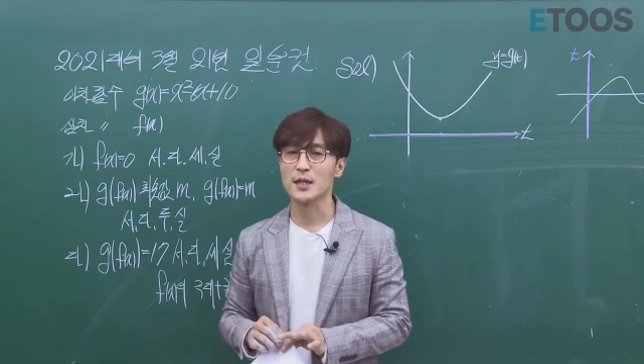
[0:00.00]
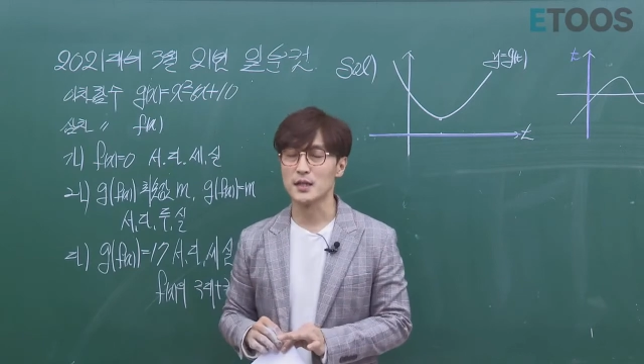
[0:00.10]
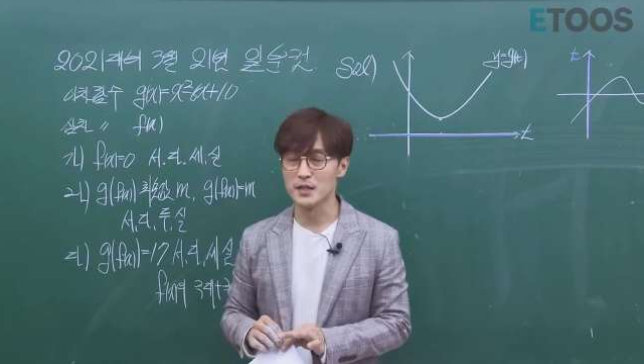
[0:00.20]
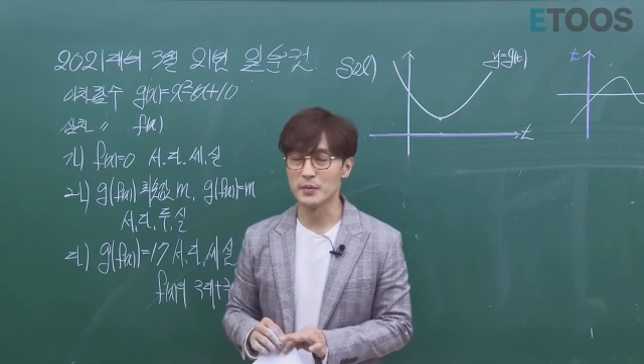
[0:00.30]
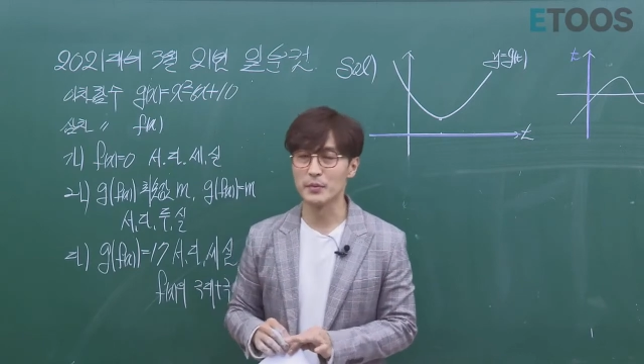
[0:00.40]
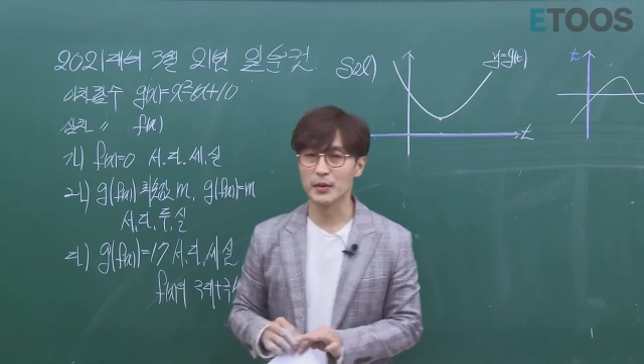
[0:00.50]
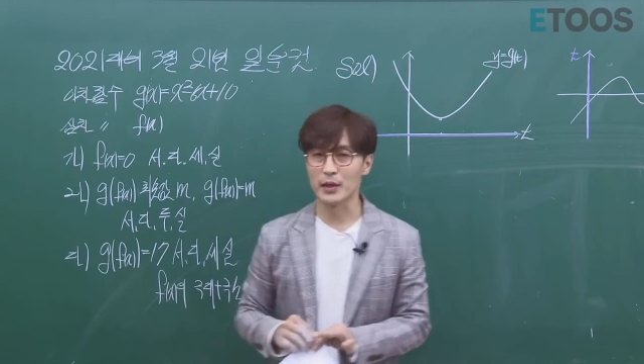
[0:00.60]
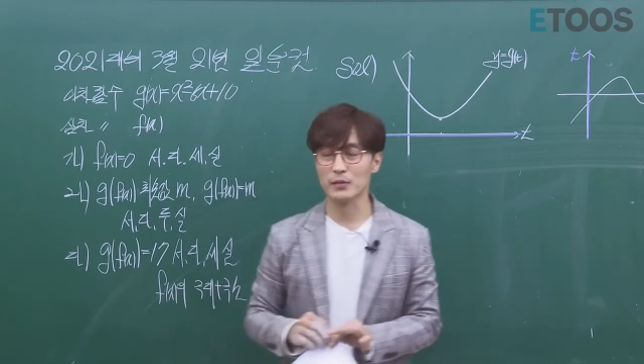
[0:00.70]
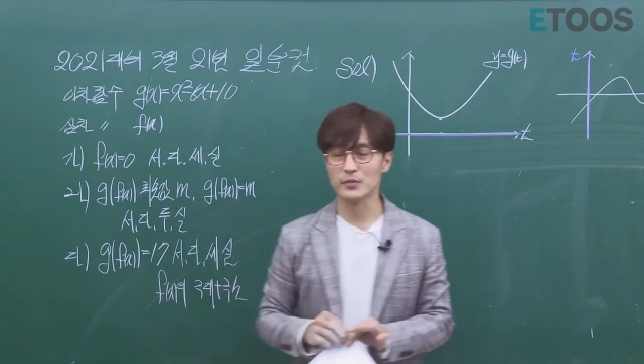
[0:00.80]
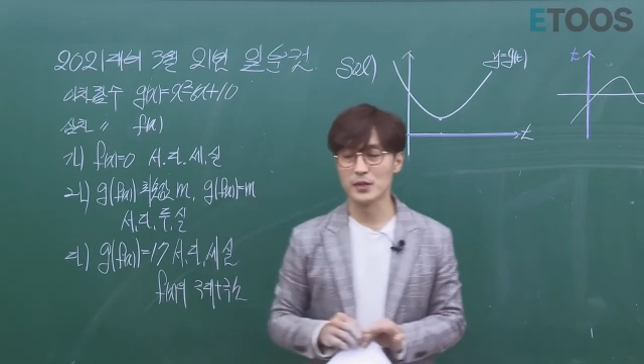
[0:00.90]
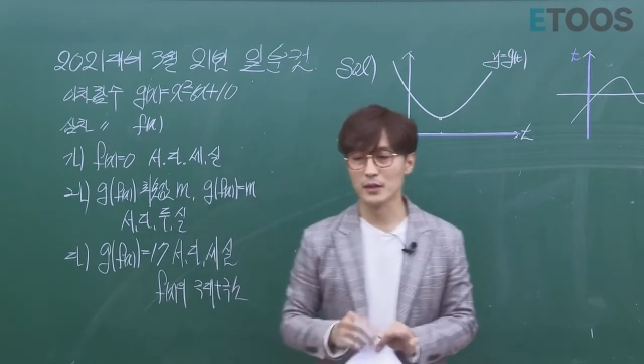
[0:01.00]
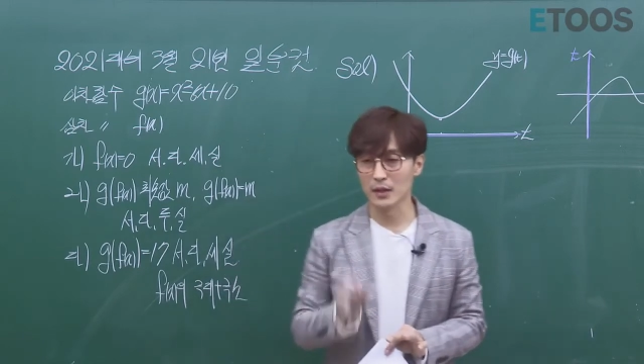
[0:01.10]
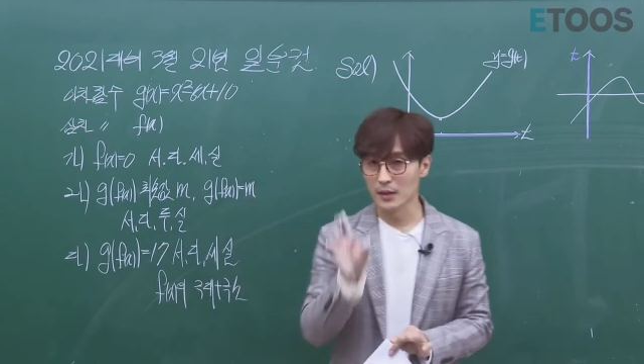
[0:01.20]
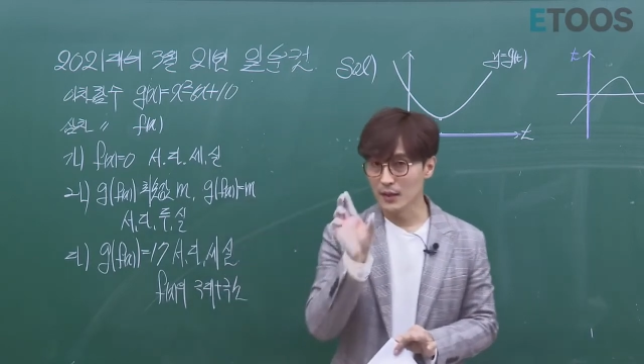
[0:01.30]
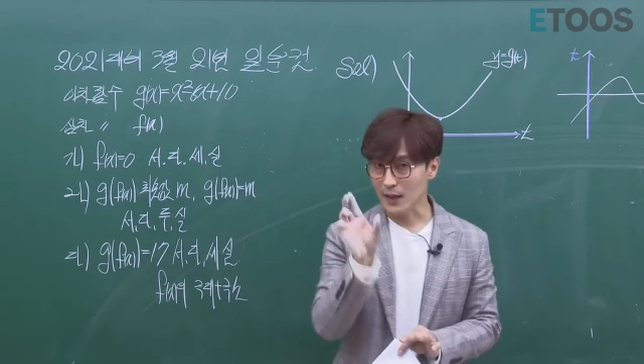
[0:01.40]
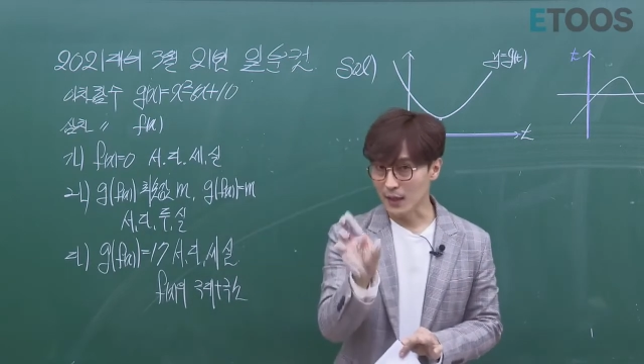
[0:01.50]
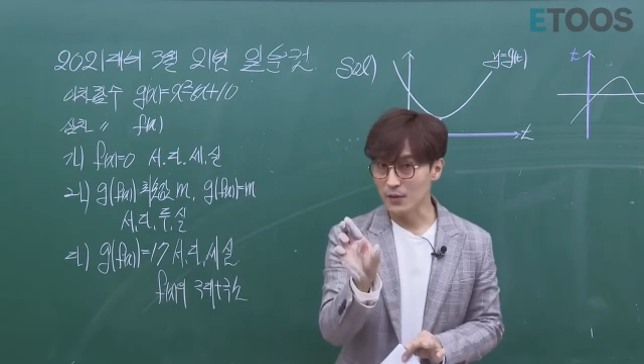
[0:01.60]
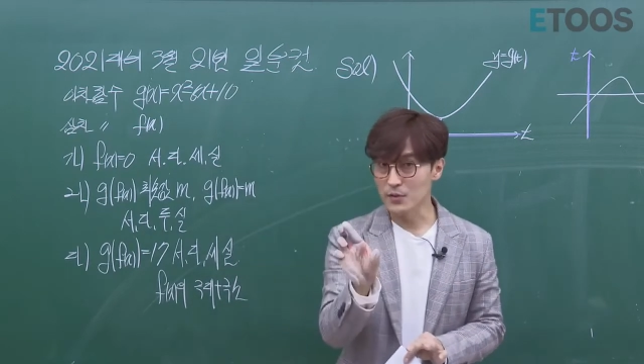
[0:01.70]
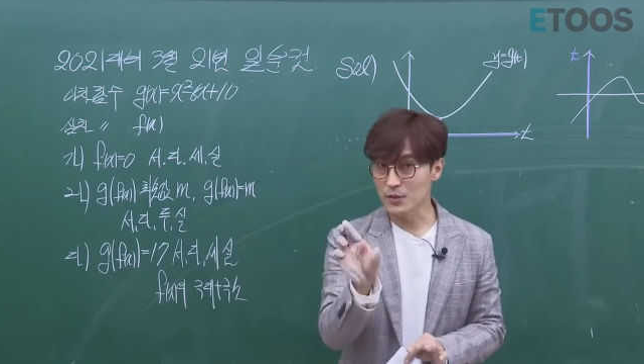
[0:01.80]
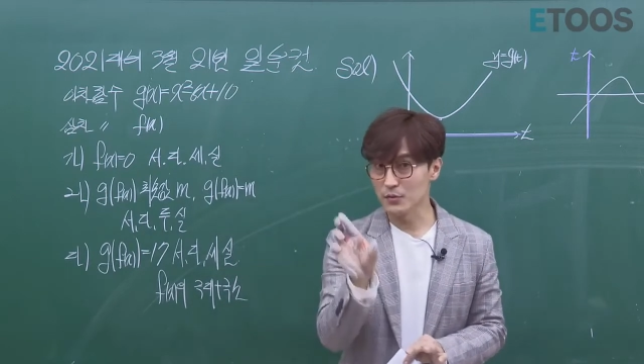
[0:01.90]
21번 나형 문제인데
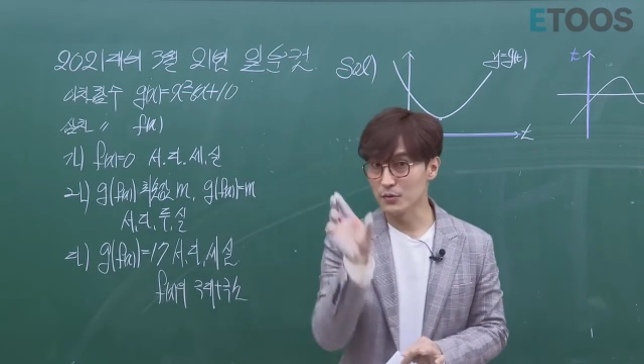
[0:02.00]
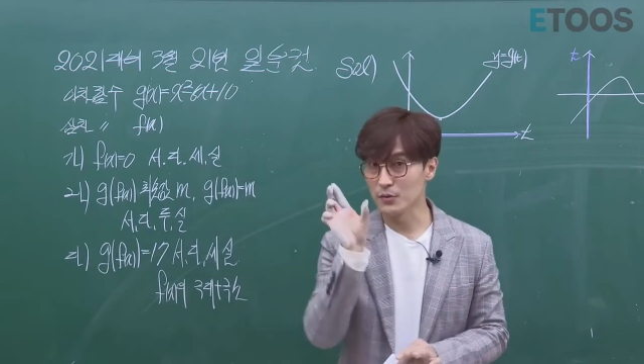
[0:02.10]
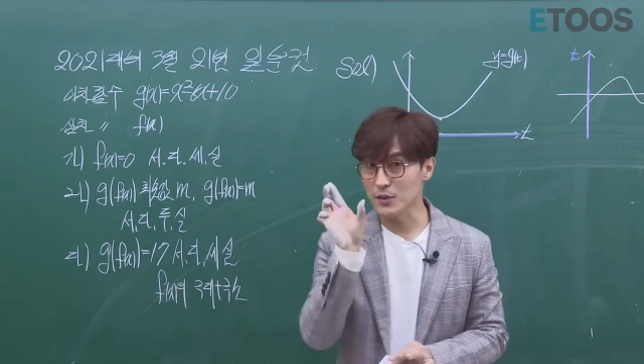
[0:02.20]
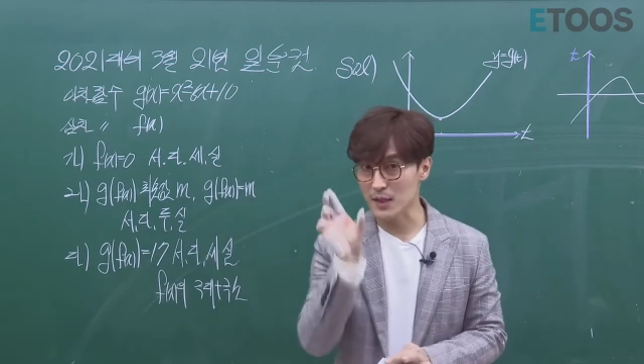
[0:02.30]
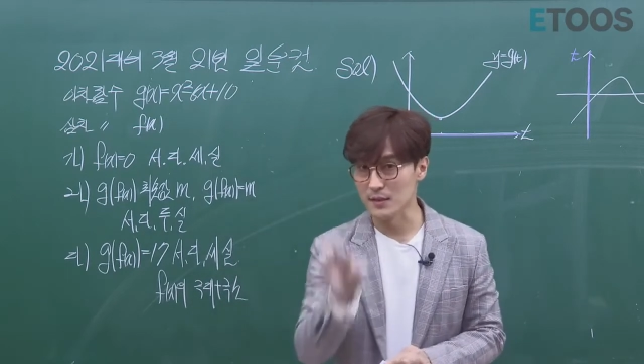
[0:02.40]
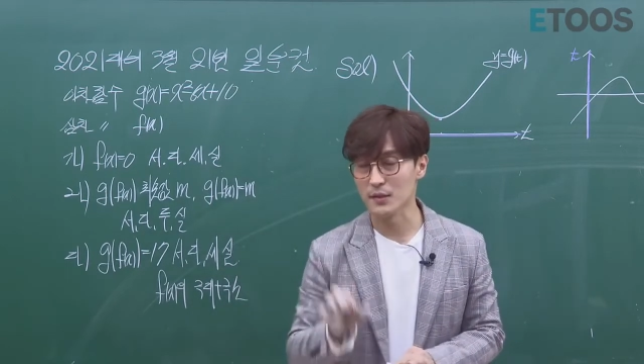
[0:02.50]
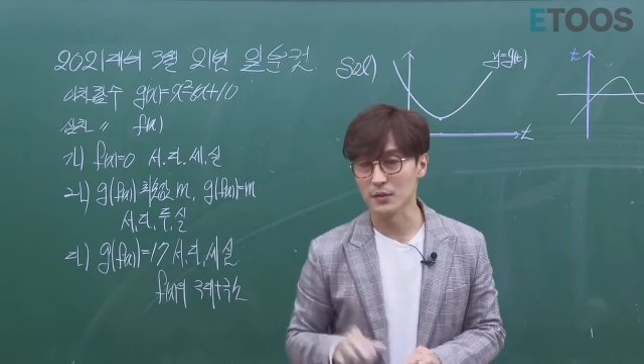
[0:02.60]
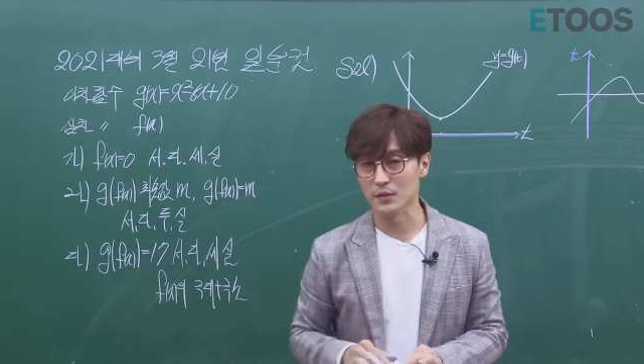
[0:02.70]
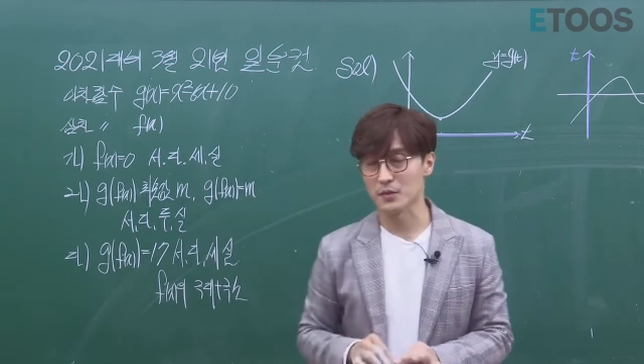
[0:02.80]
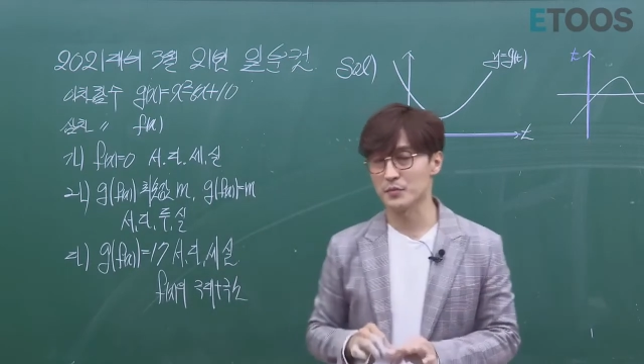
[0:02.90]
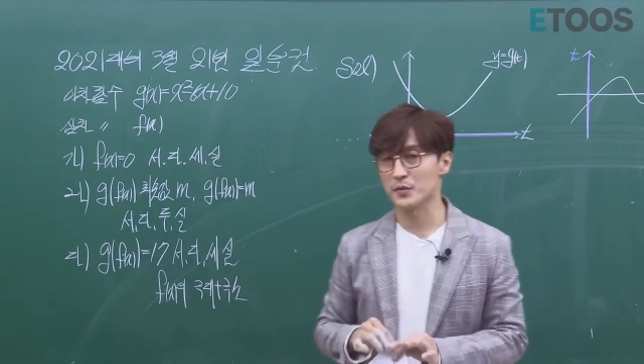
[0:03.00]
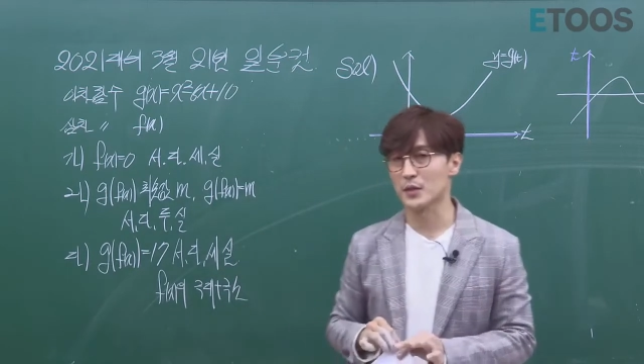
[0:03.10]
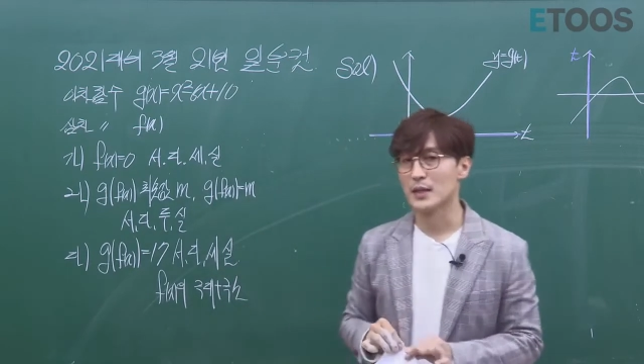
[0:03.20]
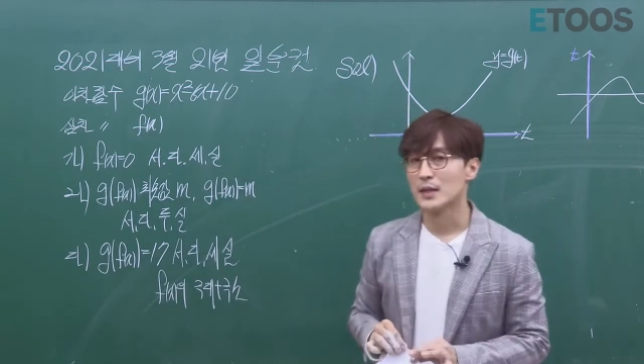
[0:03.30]
가형 친구들도 잘 새겨들으십시오.